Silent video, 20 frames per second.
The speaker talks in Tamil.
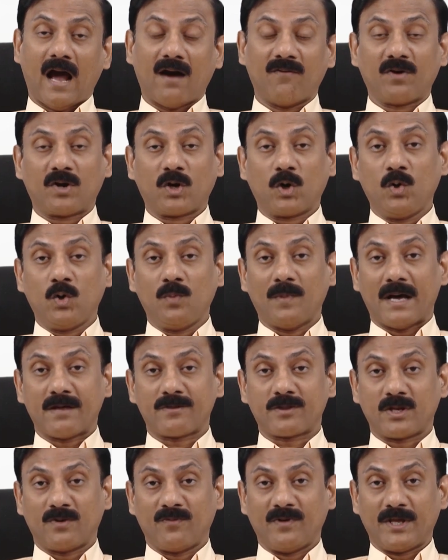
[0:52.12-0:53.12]
அவர்களும்
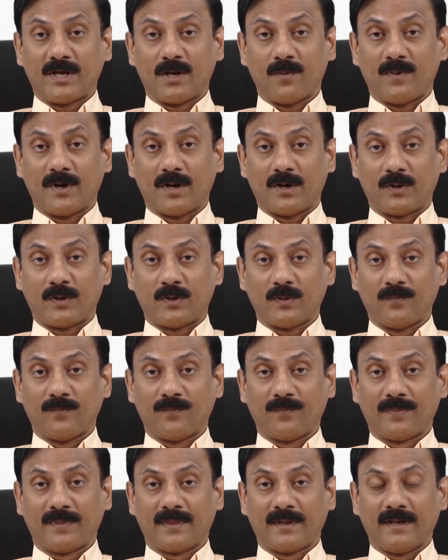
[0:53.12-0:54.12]
ஆசீர்வதிக்கப்படட்டும்
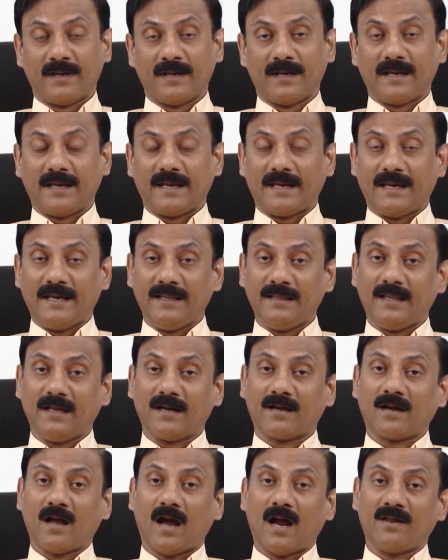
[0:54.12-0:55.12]
இந்த
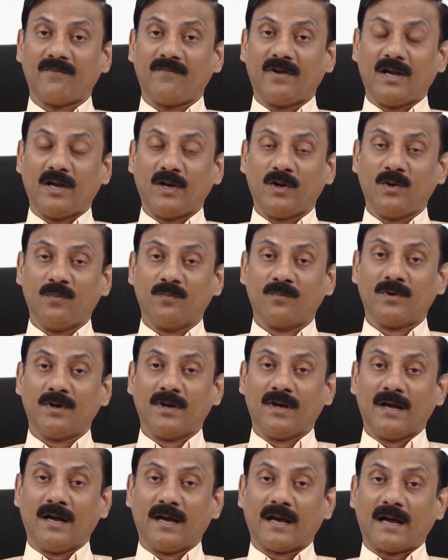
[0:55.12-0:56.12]
காலவேளிலும்
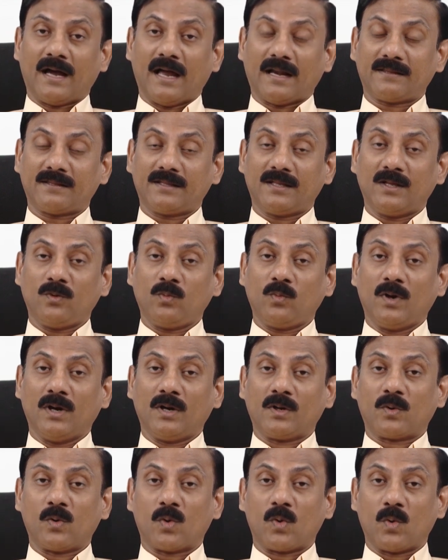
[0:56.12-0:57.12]
கர்த்தர்
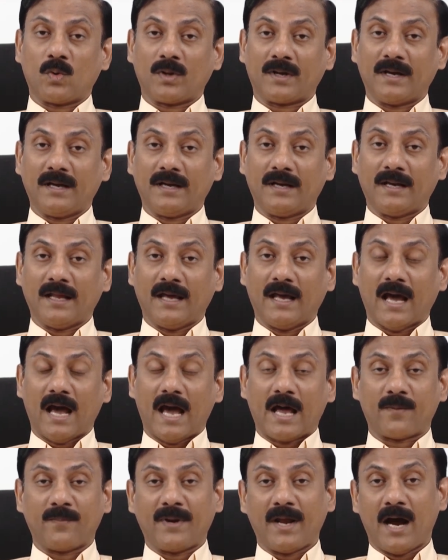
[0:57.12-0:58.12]
உங்களுக்கு கொடுக்கின்ற
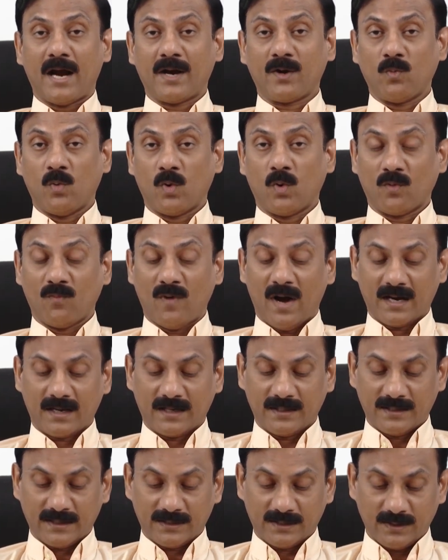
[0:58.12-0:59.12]
அருமையான ஒரு
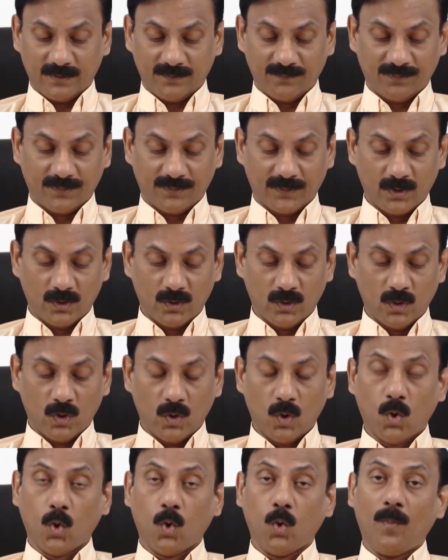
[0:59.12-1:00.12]
வாக்கு தத்தம்
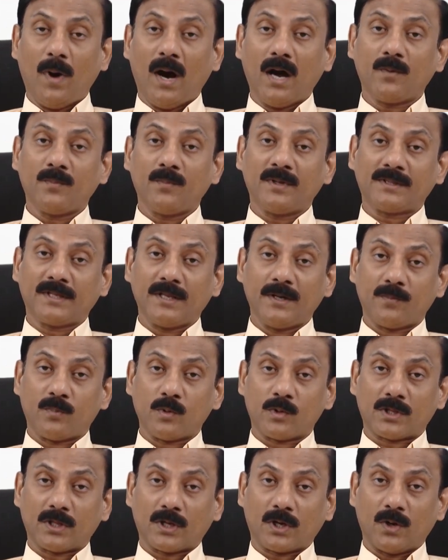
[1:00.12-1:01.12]
உபாக்மத்தின்
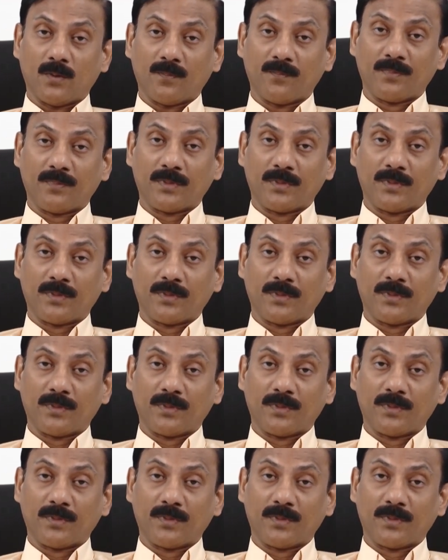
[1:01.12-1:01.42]
புஸ்தகம்